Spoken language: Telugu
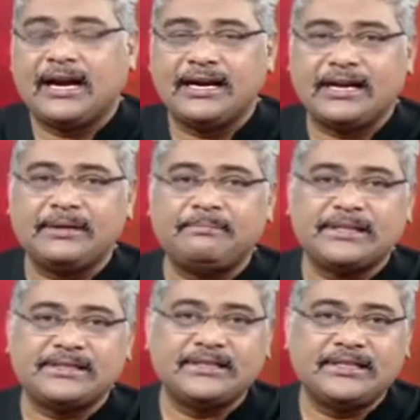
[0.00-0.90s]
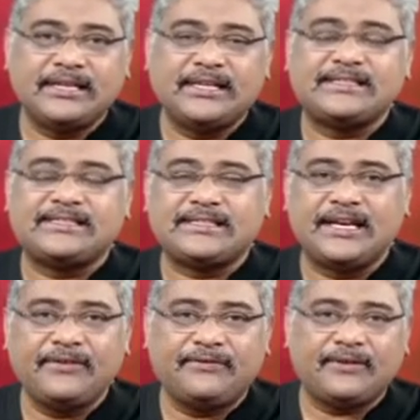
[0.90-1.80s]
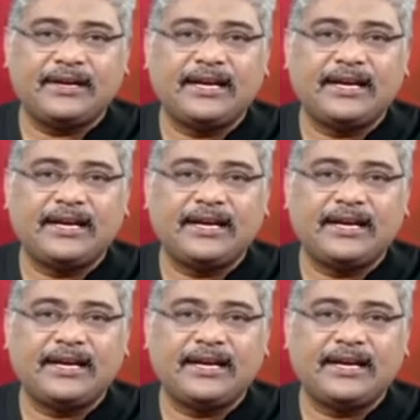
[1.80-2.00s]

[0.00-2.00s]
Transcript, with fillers: హండ్రెడ్ పర్సెంట్ ఇట్ ఈస్ సేఫ్